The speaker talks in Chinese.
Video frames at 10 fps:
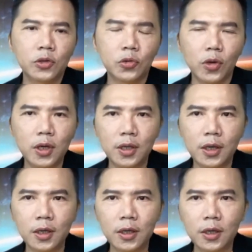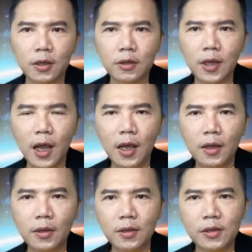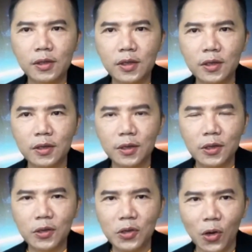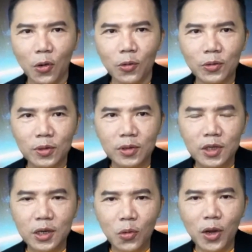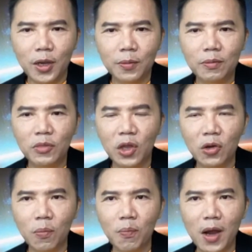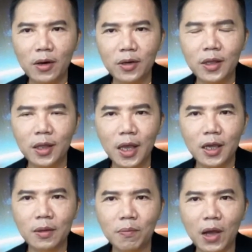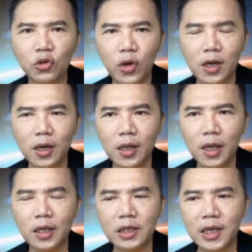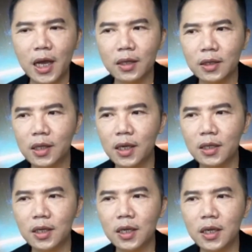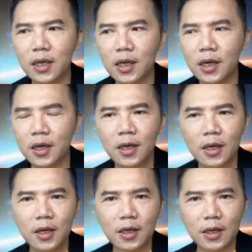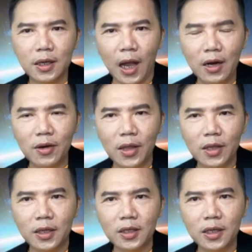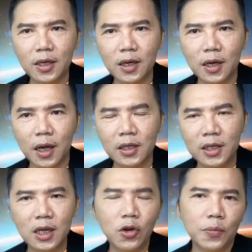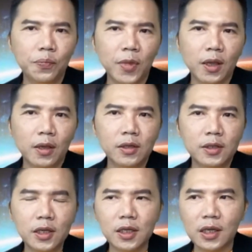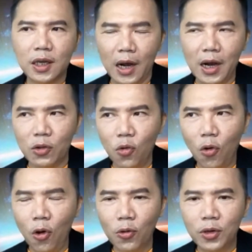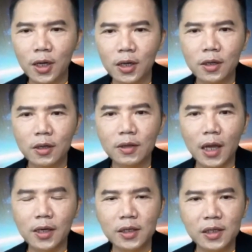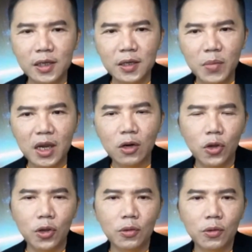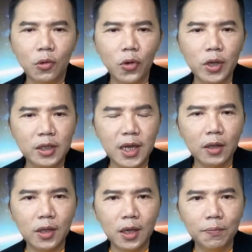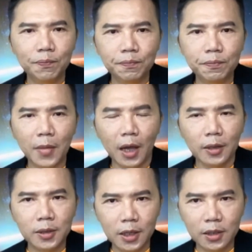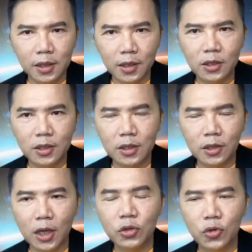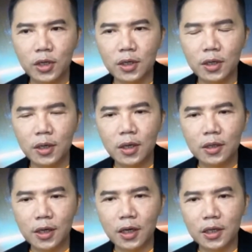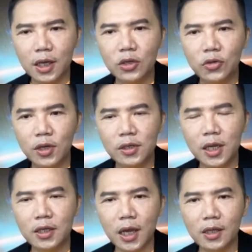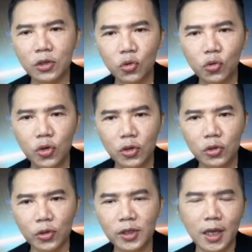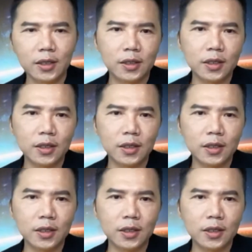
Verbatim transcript: 所以呢，它是有机会能够帮人类、帮全人类降低这一个。感染的这个几率，甚至感染过后呢，它的致命率会降低啊。这个是根据根据这这个是根据现在的数据所显